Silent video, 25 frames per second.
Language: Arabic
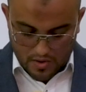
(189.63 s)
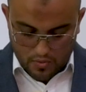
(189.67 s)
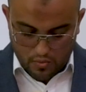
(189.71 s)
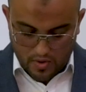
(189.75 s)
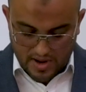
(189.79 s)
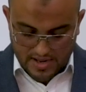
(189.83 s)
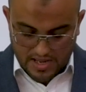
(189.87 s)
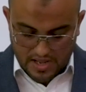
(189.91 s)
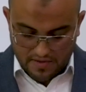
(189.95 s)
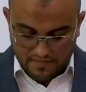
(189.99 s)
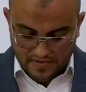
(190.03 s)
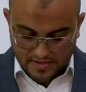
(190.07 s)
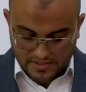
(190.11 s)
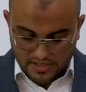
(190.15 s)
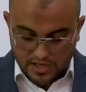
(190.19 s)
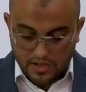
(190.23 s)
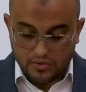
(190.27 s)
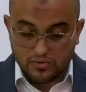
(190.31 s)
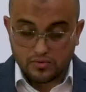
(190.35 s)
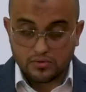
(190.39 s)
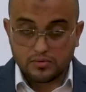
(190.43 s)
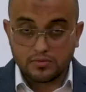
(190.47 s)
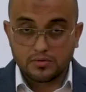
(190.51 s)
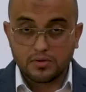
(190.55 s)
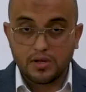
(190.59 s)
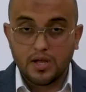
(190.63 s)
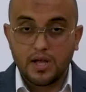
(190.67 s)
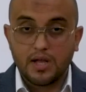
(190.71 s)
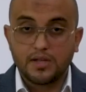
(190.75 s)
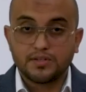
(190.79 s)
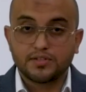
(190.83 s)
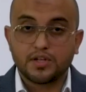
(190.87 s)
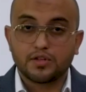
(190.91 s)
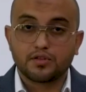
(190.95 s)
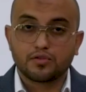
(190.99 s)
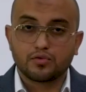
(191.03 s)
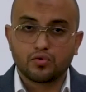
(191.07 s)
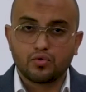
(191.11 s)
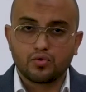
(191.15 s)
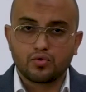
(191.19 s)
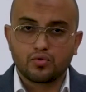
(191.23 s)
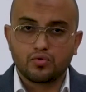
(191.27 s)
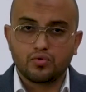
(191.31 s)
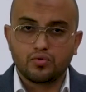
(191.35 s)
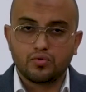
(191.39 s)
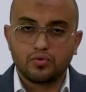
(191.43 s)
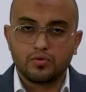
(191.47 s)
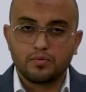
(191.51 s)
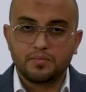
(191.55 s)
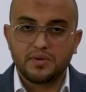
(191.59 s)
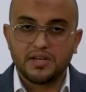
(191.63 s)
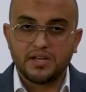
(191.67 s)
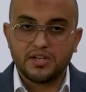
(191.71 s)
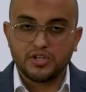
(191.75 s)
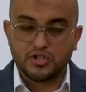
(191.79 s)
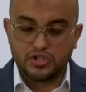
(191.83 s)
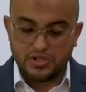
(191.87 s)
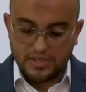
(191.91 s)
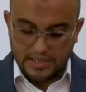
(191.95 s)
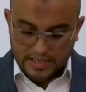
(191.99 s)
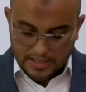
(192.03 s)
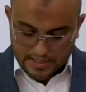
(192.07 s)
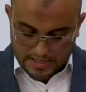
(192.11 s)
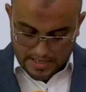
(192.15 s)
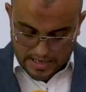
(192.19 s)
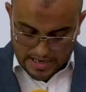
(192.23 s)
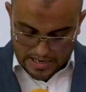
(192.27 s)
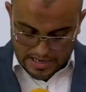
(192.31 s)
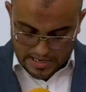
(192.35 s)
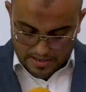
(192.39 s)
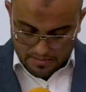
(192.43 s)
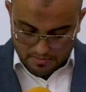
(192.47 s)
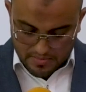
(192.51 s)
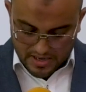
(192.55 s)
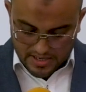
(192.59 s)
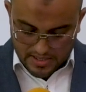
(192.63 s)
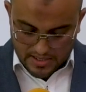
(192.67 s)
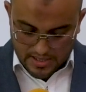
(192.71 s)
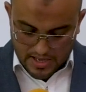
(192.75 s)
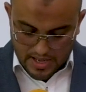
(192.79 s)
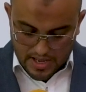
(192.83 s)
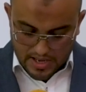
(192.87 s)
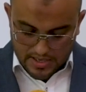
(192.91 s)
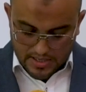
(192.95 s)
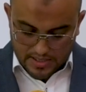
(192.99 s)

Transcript: وهي فتاة تصغره بعشرين عاما